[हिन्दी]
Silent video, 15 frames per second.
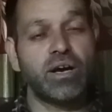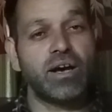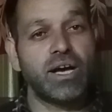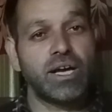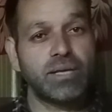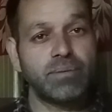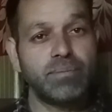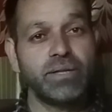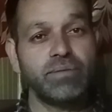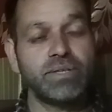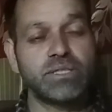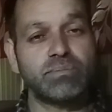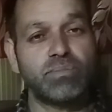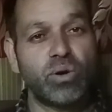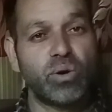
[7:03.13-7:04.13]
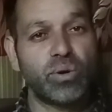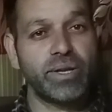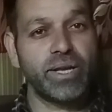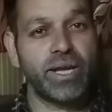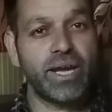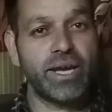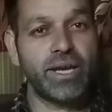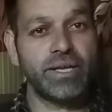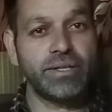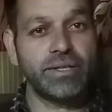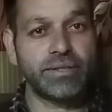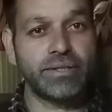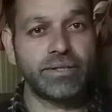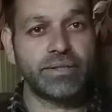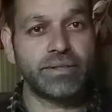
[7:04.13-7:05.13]
अकबर वॉज बॉर्न एट
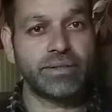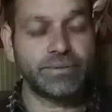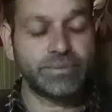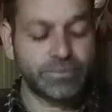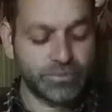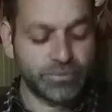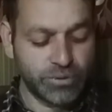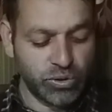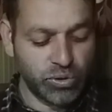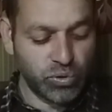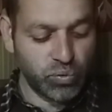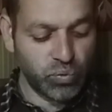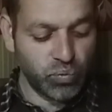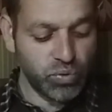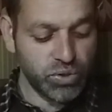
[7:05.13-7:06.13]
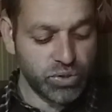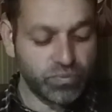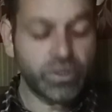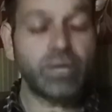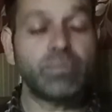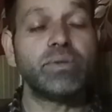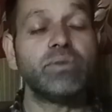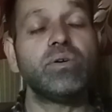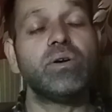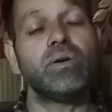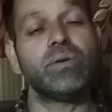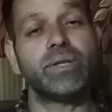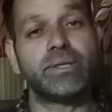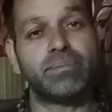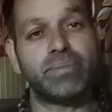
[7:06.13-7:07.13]
विच वन ऑफ द
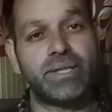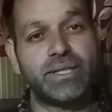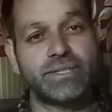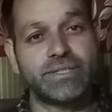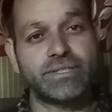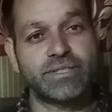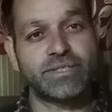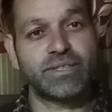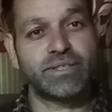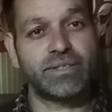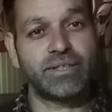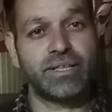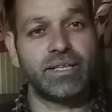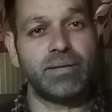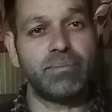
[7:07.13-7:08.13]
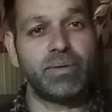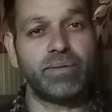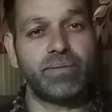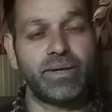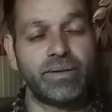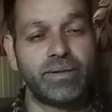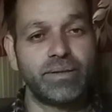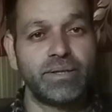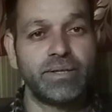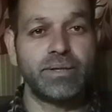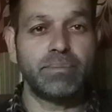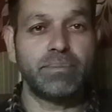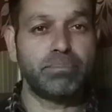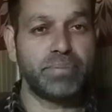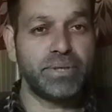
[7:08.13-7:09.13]
फॉलोइंग प्लेस नंबर वन
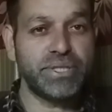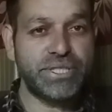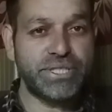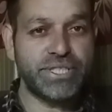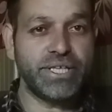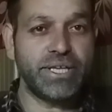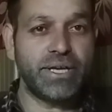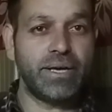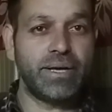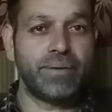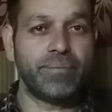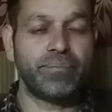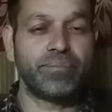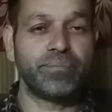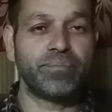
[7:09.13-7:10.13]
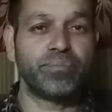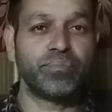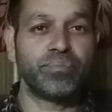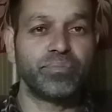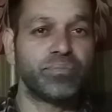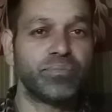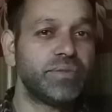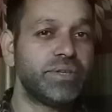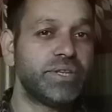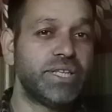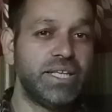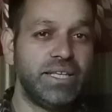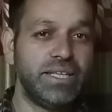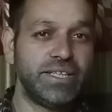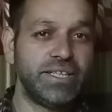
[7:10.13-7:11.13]
पर्शिया
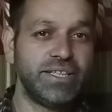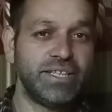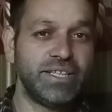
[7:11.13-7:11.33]
दिल्ली